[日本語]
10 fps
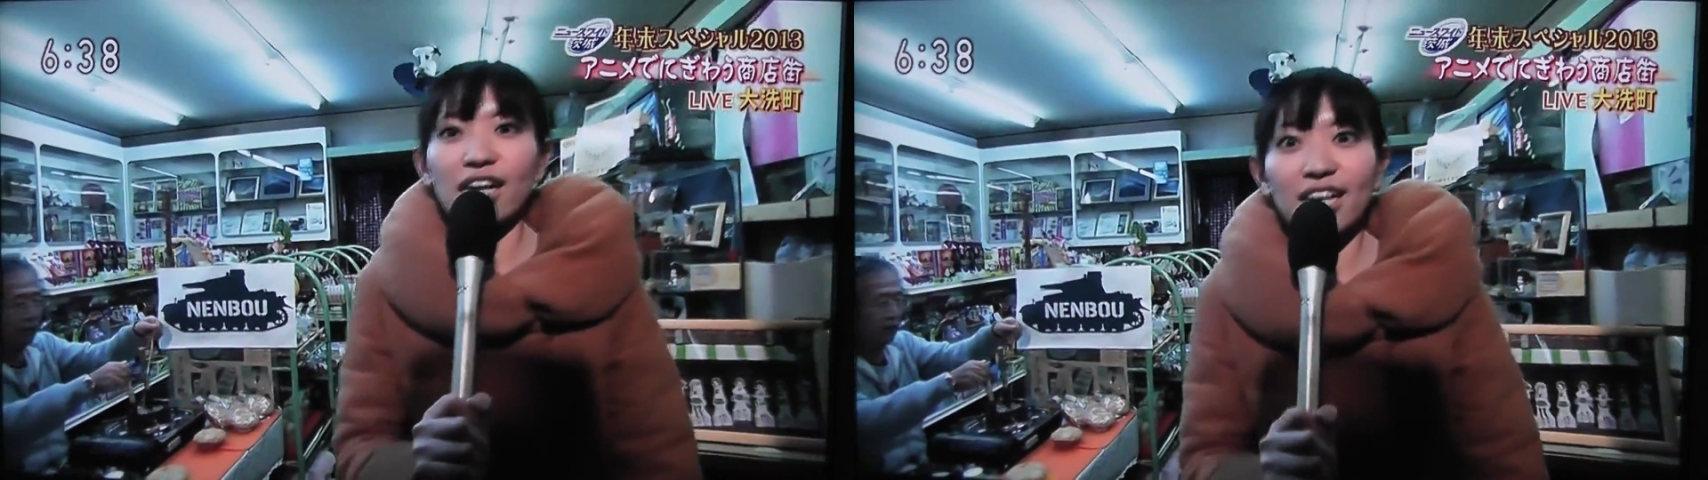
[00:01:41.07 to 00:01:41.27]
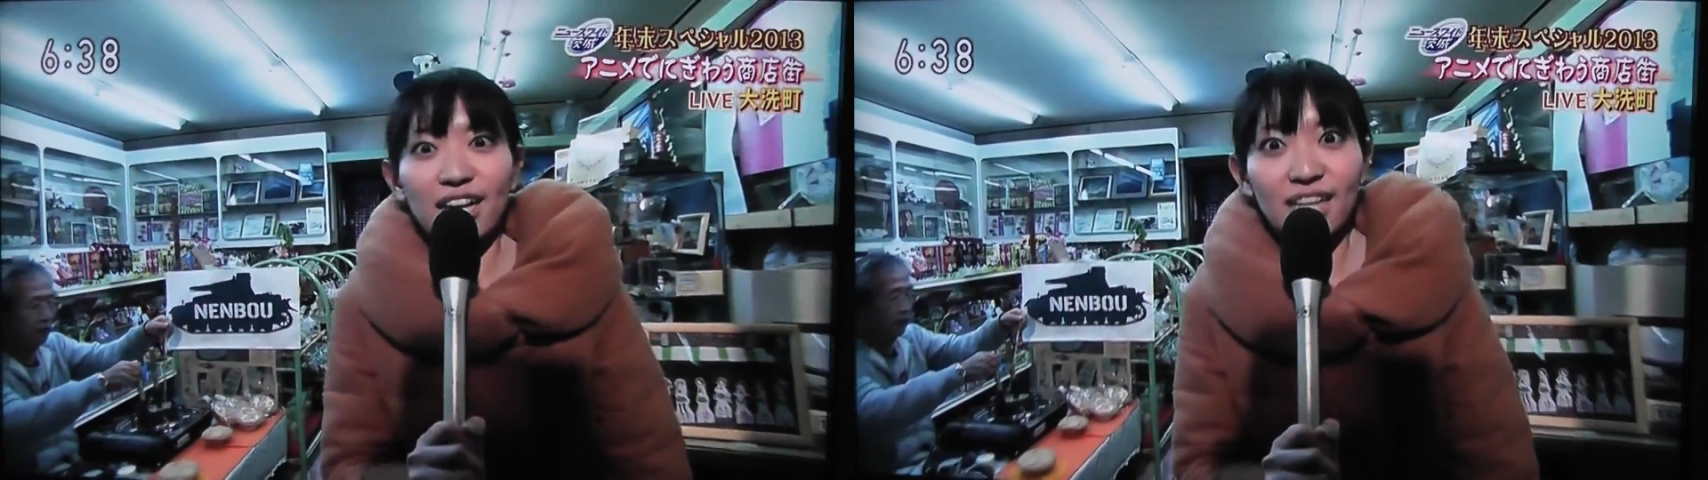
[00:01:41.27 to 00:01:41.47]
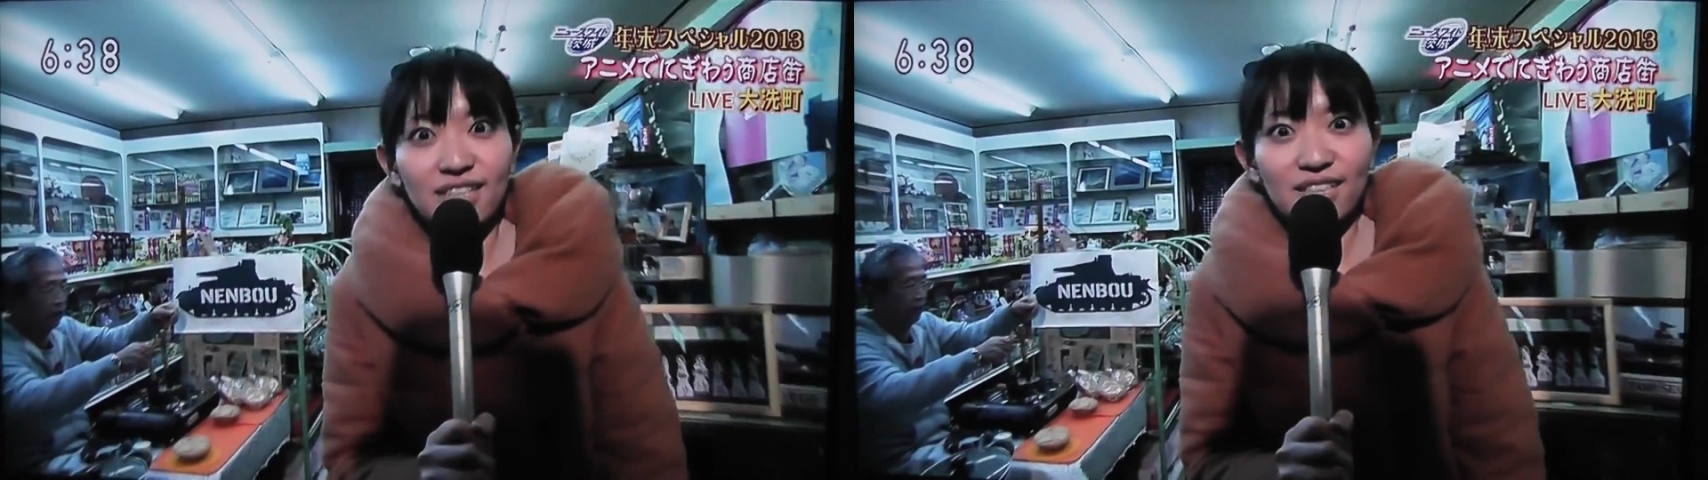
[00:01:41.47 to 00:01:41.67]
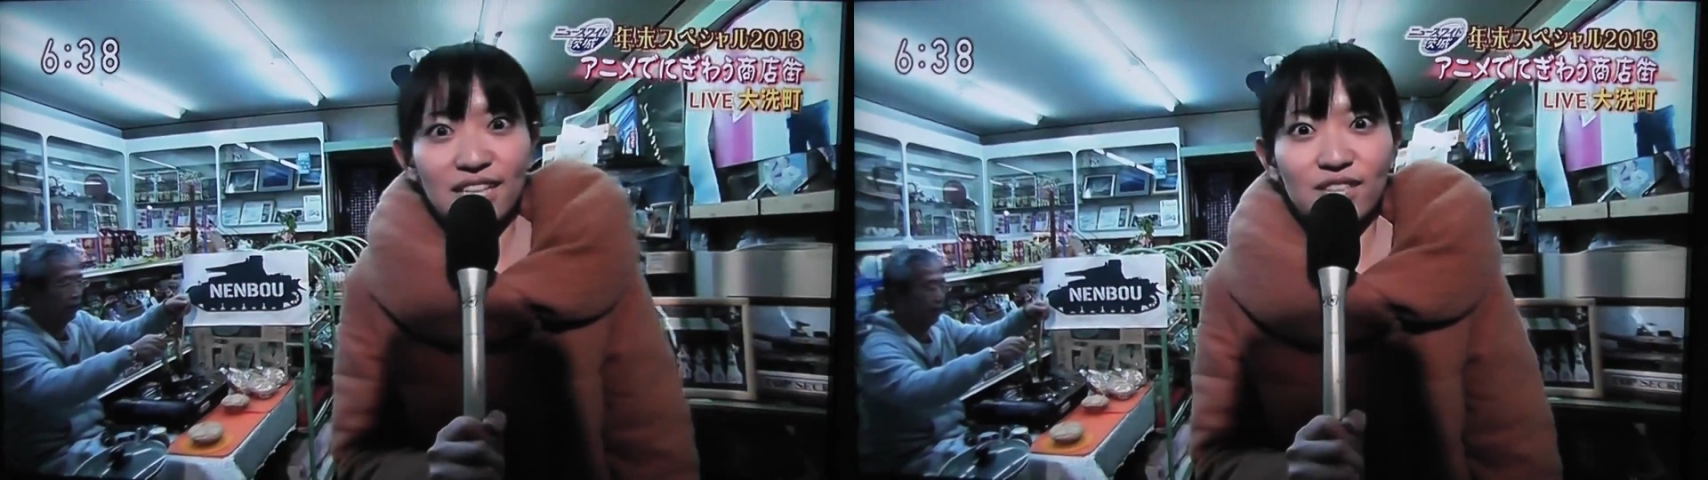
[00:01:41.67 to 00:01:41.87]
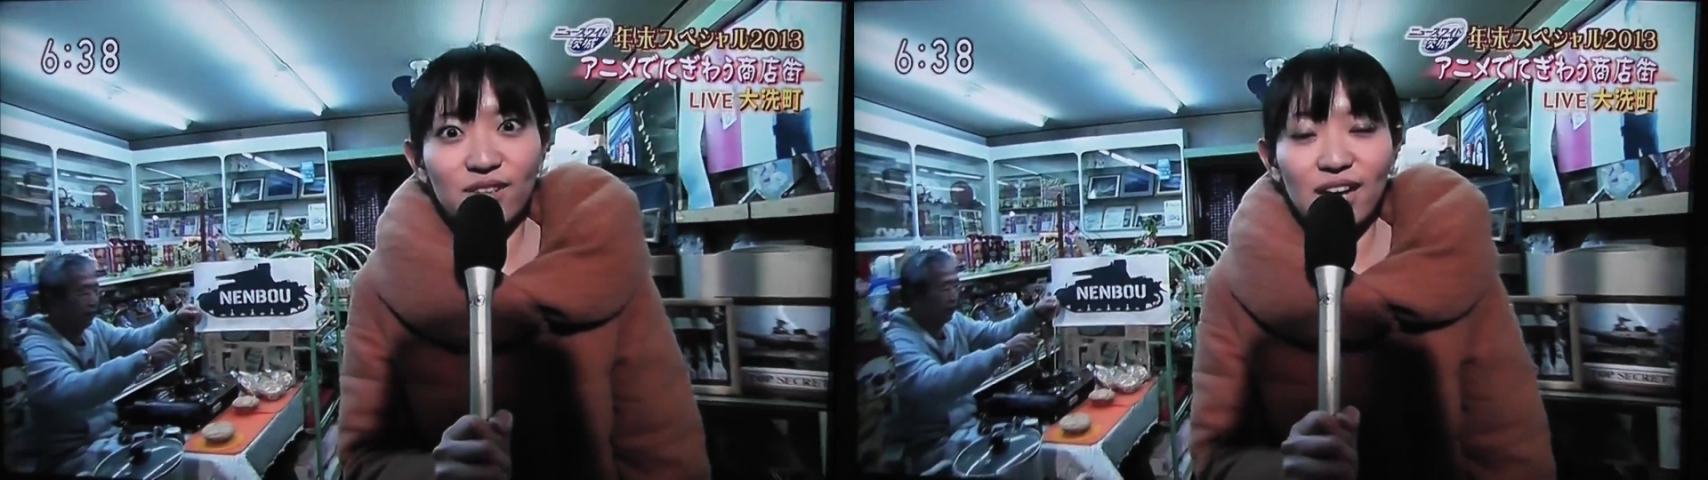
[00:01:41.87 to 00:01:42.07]
掛けがあるん
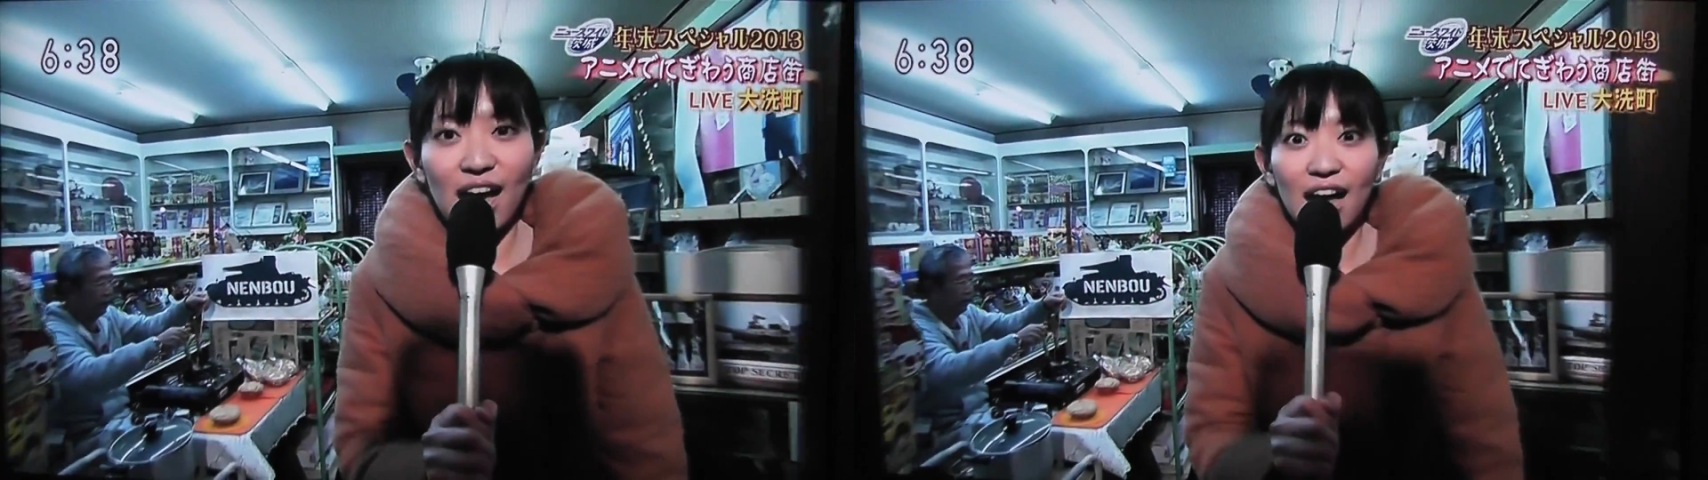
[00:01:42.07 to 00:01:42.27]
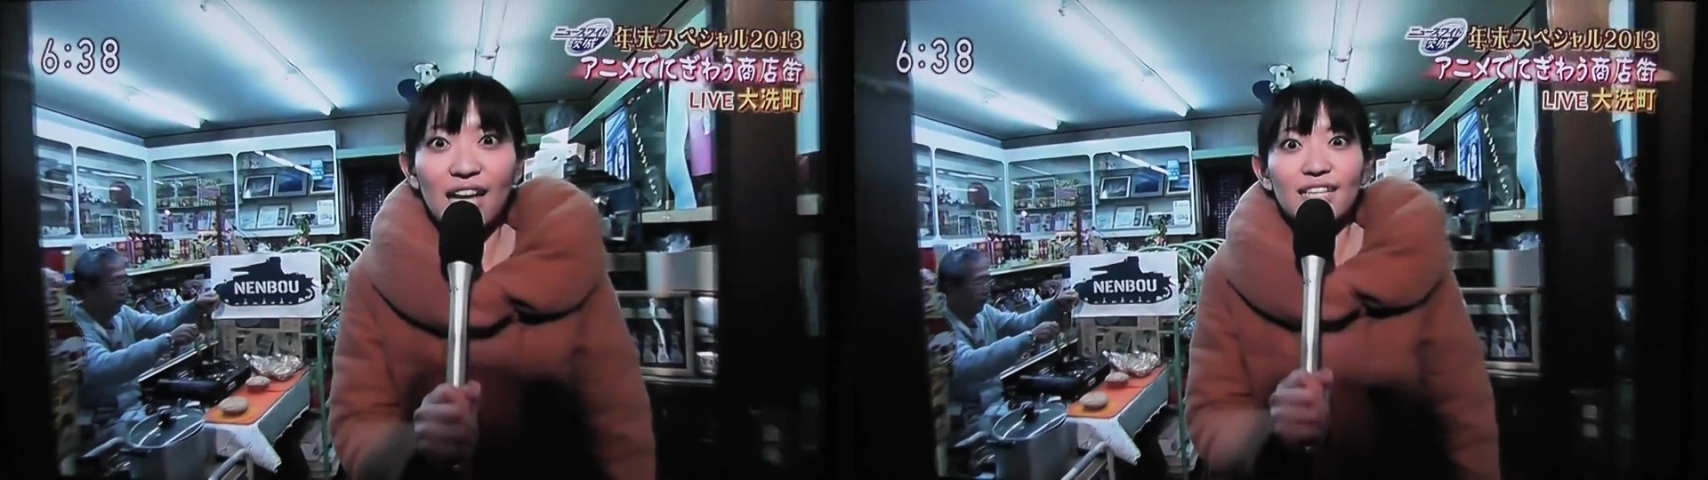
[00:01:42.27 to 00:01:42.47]
でしょうか